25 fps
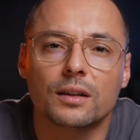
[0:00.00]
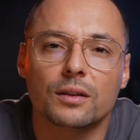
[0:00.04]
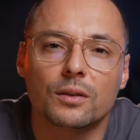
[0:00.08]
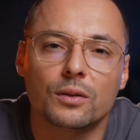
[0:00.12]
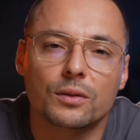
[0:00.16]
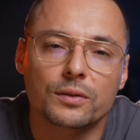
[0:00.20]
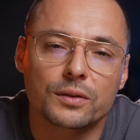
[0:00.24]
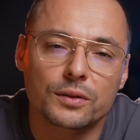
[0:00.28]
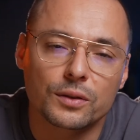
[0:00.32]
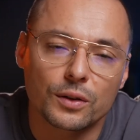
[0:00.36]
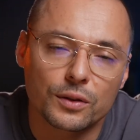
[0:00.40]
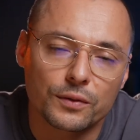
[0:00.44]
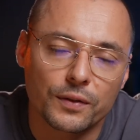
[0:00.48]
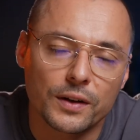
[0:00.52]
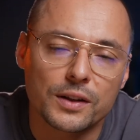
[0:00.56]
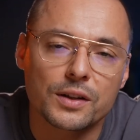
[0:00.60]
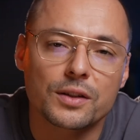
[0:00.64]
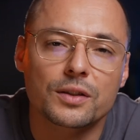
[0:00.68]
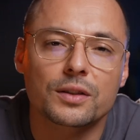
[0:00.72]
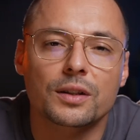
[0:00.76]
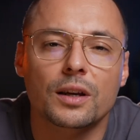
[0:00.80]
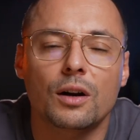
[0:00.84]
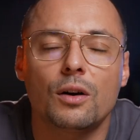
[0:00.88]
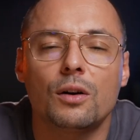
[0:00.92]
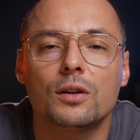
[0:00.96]
no
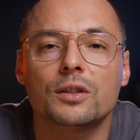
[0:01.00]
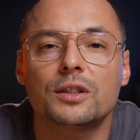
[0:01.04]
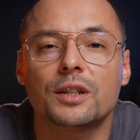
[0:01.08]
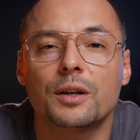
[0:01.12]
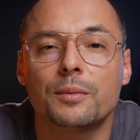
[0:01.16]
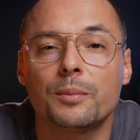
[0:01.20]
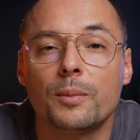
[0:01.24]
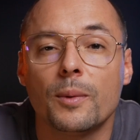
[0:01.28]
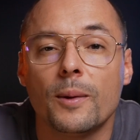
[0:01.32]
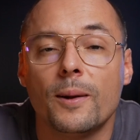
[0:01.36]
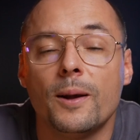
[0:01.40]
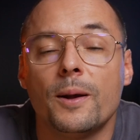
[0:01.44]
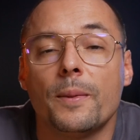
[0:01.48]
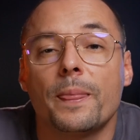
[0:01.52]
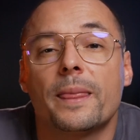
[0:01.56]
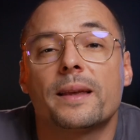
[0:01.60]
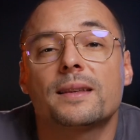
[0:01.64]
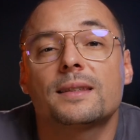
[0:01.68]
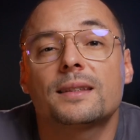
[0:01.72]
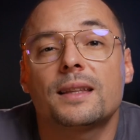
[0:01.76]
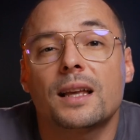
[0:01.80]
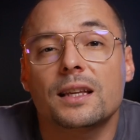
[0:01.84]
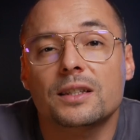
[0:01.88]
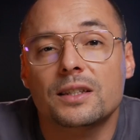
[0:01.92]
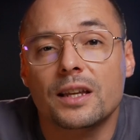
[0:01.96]
128.
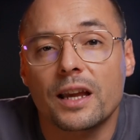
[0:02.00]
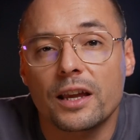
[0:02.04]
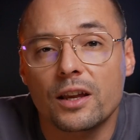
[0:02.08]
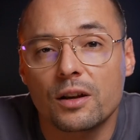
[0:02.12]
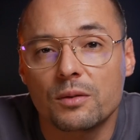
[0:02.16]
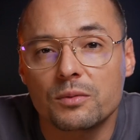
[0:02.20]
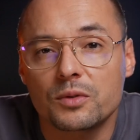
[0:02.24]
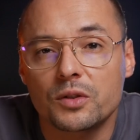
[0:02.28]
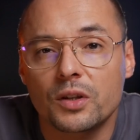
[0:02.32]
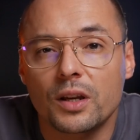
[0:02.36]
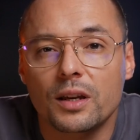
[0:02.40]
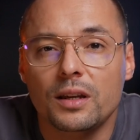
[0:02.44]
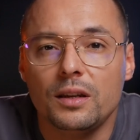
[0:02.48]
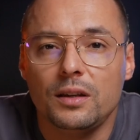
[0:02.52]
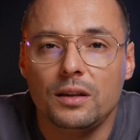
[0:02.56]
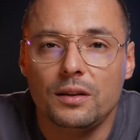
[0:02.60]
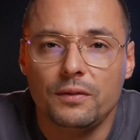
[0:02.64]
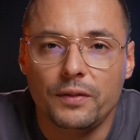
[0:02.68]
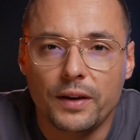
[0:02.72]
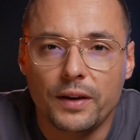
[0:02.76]
Zdarzają się i